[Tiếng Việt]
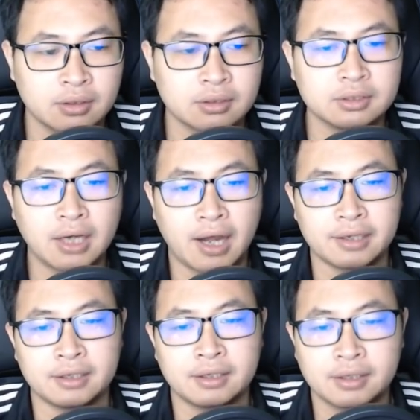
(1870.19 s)
Thứ hai,
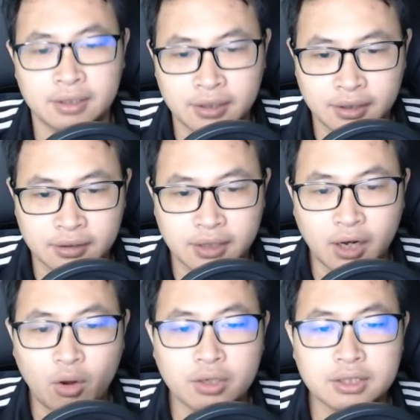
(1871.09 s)
ta
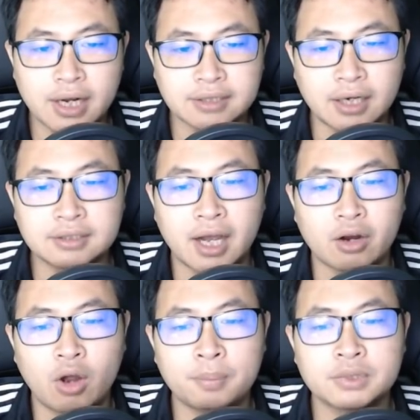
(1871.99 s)
coi như đã sẵn sàng
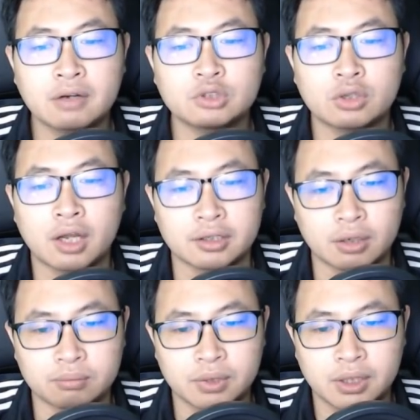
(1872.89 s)
góp sức cho thần
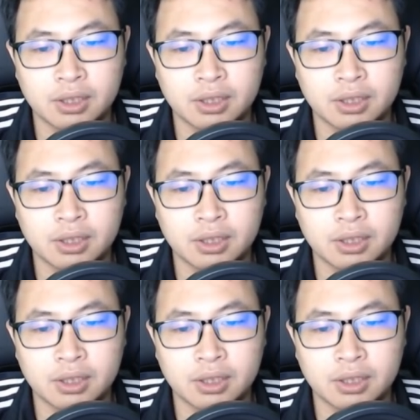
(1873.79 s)
tộc,